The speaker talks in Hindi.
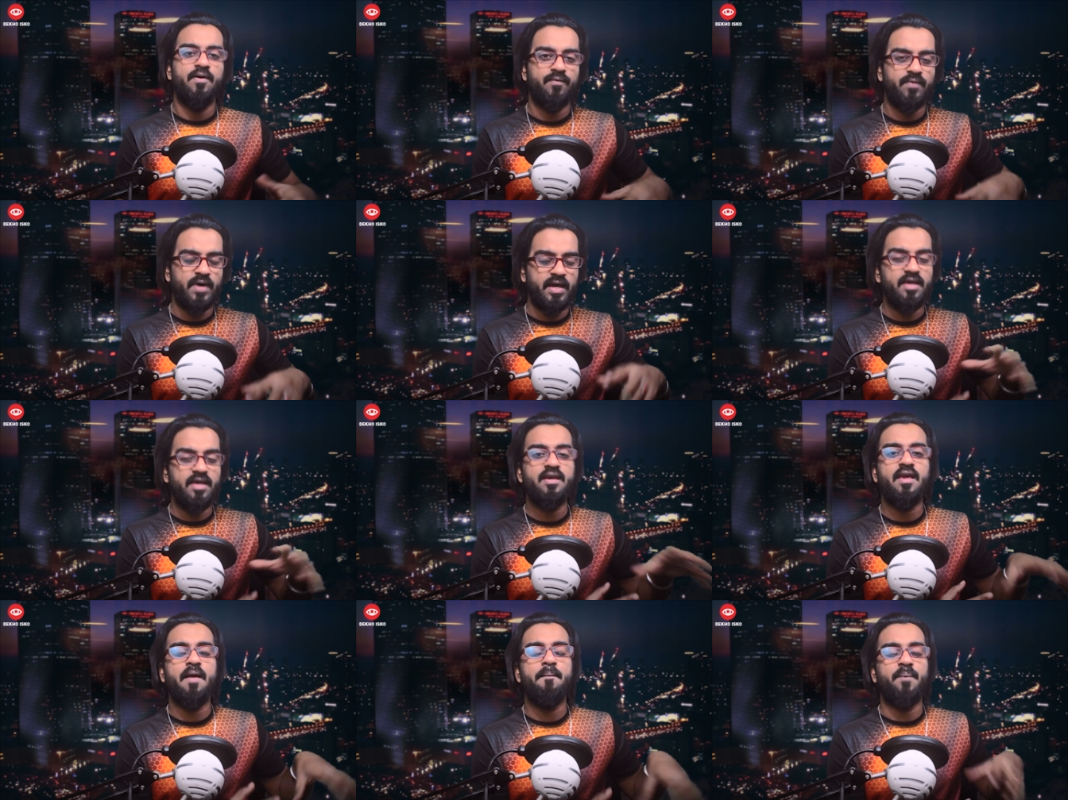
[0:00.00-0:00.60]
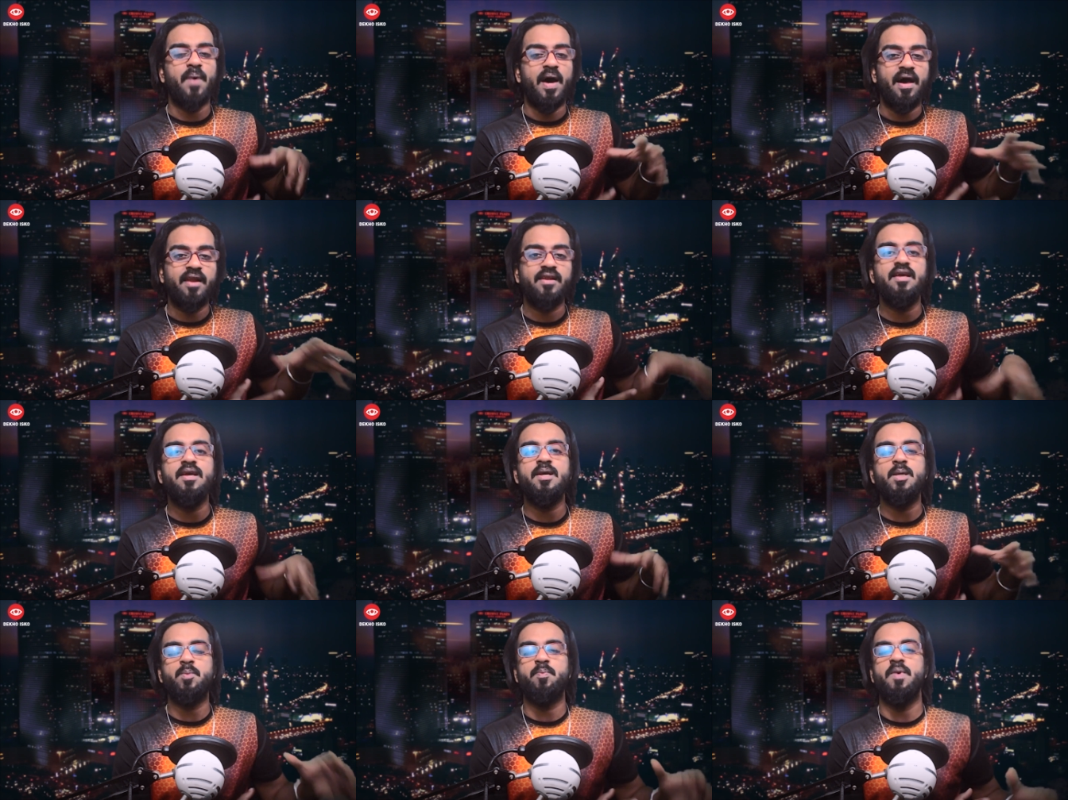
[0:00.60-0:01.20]
वहीं के
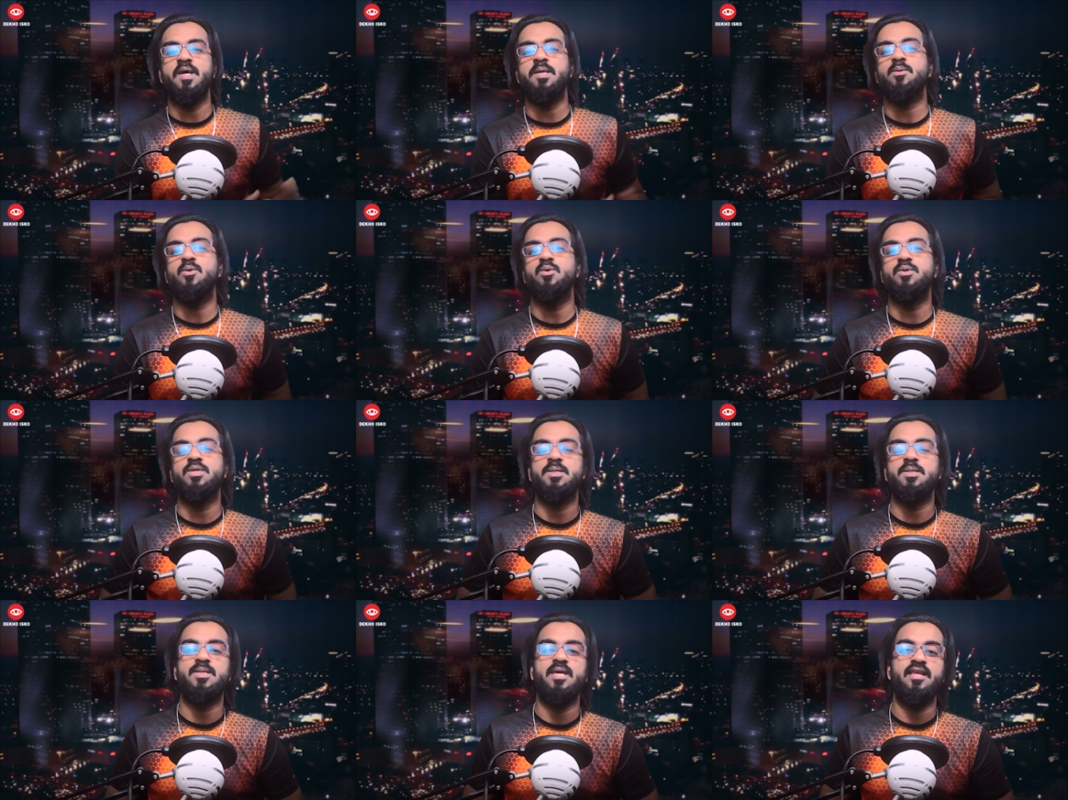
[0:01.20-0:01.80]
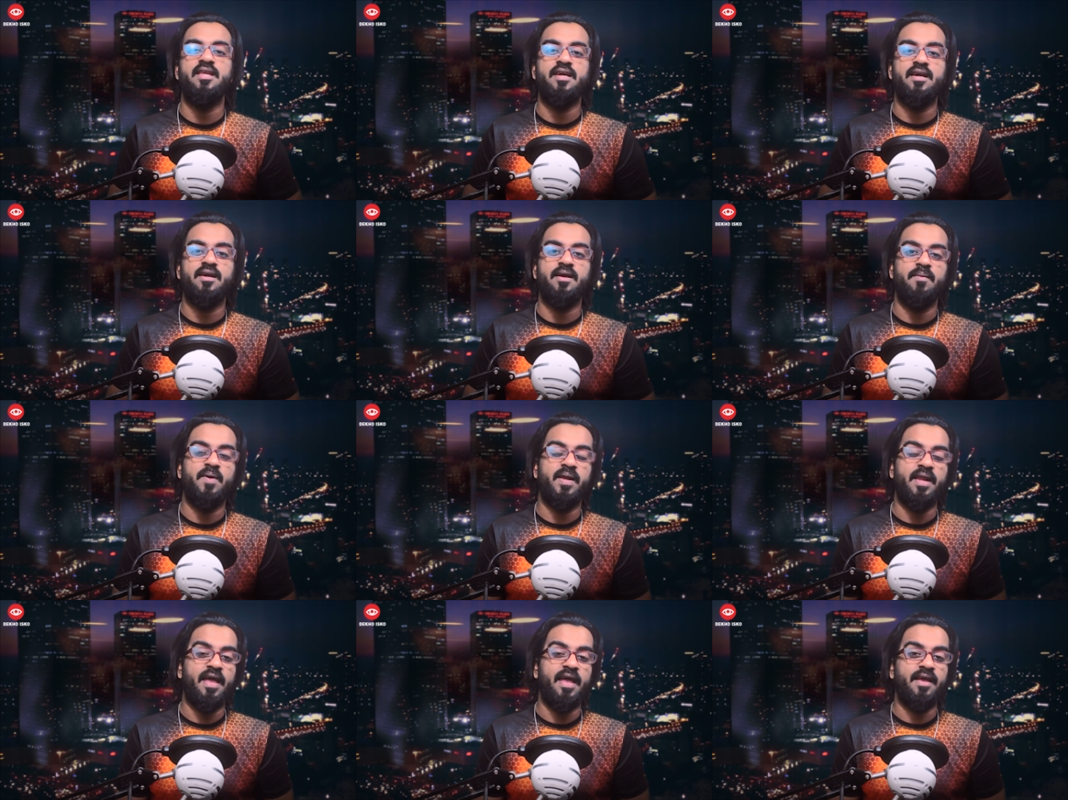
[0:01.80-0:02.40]
पार्किंग स्पेस कुछ इस तरीके के
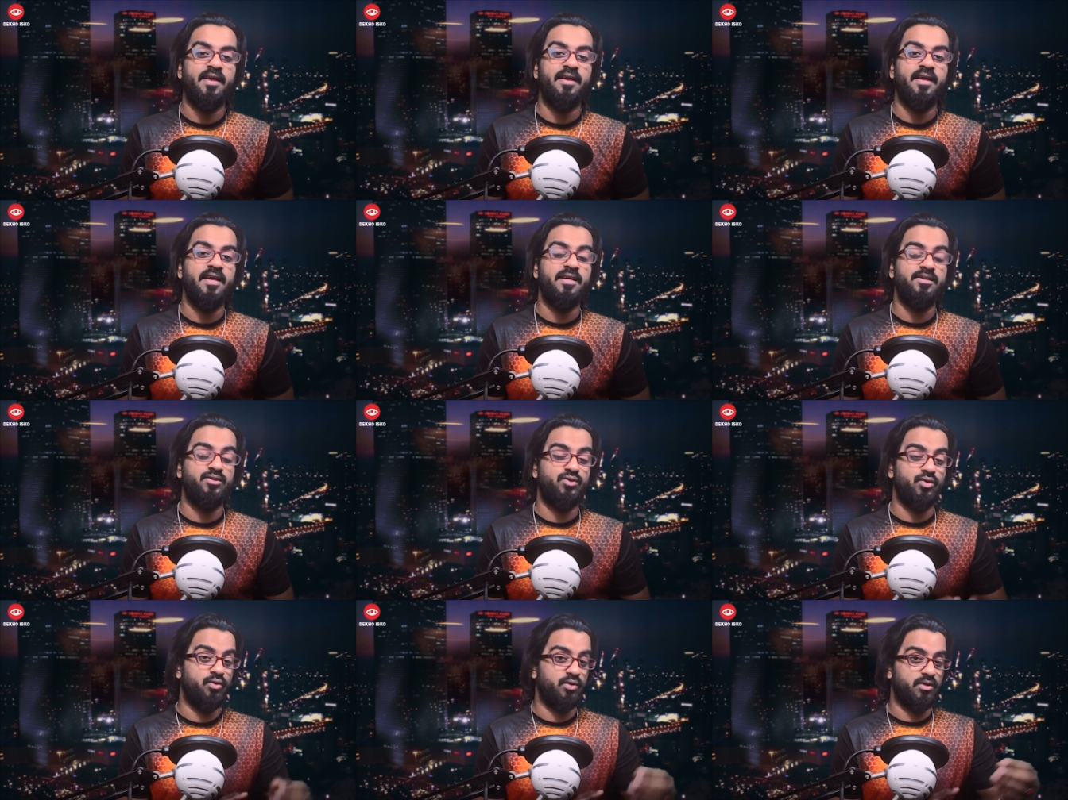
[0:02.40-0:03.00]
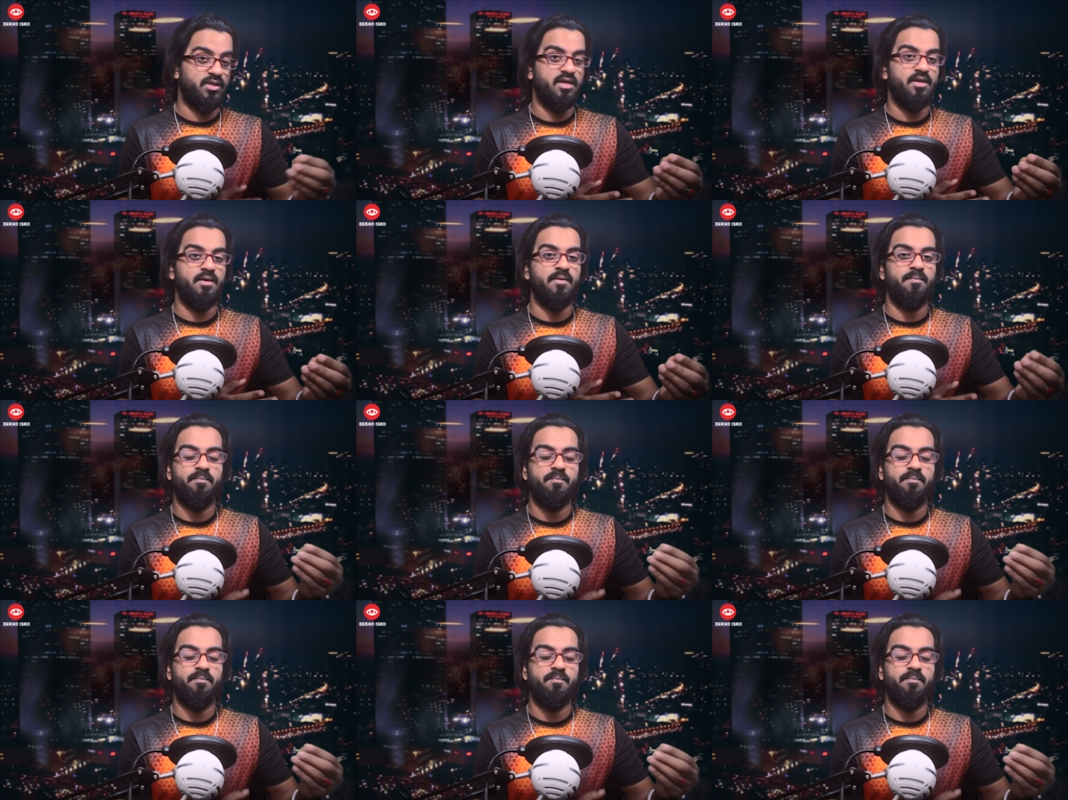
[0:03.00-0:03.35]
बनाएंगे जो कि